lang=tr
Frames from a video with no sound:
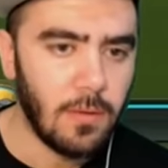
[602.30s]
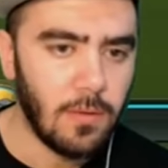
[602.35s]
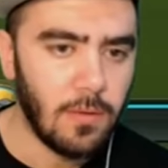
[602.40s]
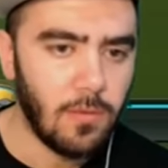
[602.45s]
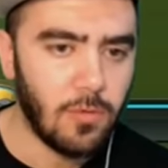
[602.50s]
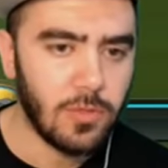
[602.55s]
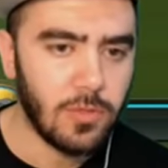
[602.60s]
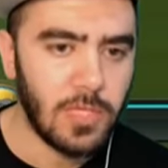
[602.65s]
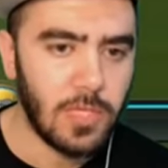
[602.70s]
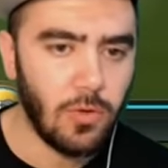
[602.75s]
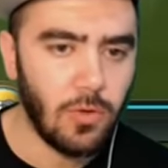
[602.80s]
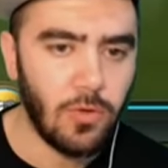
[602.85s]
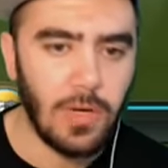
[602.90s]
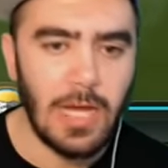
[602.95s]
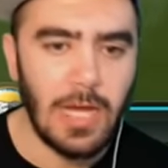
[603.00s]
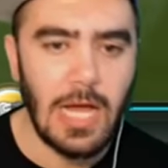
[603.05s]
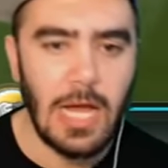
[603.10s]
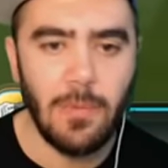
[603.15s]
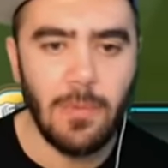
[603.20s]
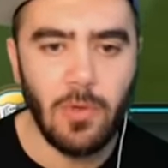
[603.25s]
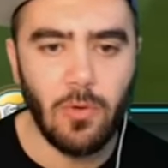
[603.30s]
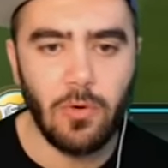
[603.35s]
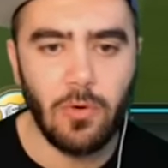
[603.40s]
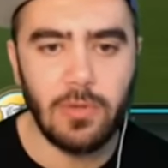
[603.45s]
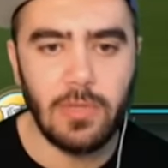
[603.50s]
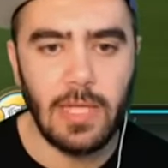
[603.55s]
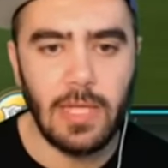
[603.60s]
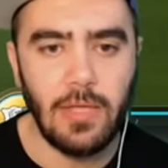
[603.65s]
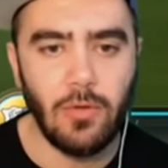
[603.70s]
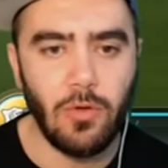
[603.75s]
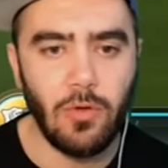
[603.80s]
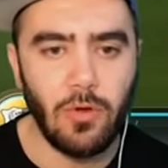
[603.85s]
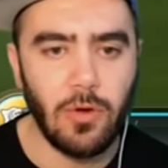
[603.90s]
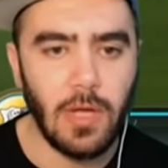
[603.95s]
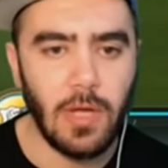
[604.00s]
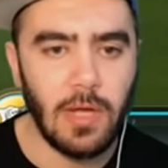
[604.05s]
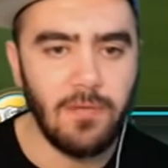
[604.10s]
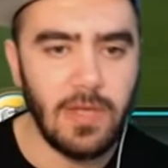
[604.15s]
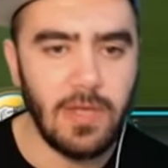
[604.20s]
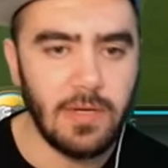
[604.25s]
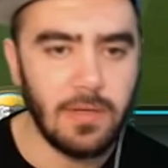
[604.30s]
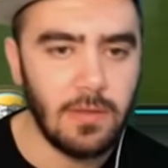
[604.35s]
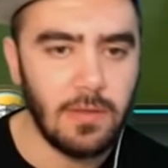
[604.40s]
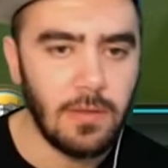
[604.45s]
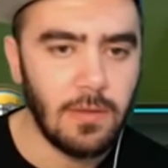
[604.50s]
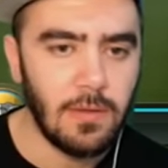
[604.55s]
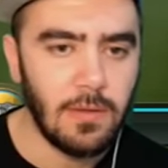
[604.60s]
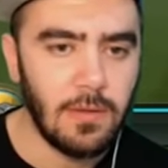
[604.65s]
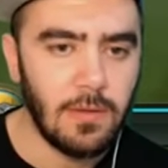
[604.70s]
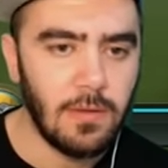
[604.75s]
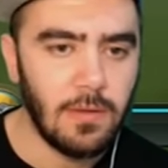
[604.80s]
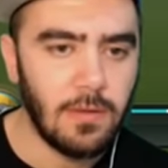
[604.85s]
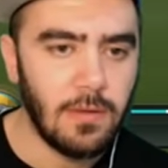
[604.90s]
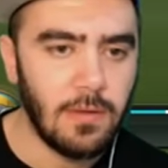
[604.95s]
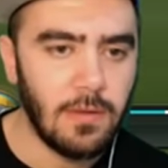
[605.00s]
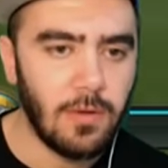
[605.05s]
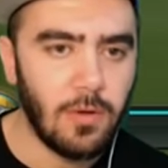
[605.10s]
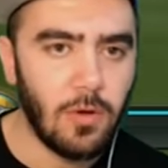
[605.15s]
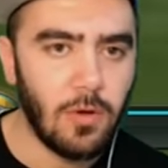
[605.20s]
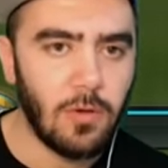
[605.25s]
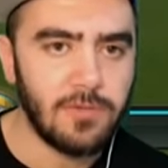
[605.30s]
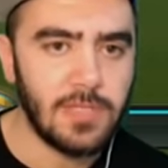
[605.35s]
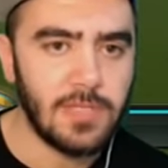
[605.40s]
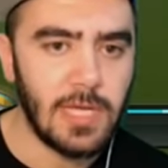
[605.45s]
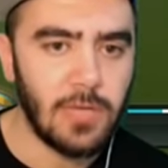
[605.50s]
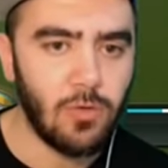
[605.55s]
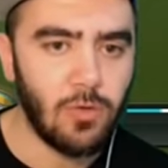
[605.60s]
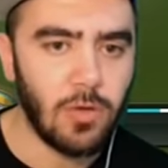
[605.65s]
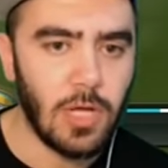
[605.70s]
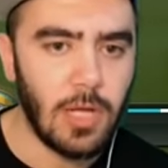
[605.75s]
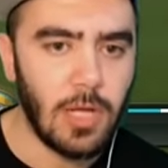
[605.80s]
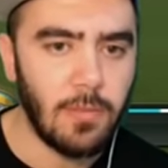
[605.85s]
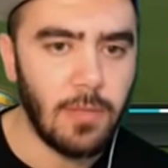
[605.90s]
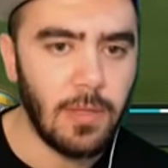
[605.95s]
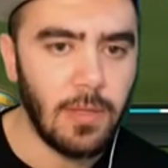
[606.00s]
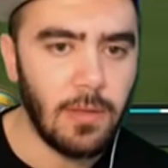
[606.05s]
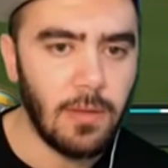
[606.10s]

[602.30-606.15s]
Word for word: Ortayı gör. Abi ortayı gör. Ha ver. Offside yok abi.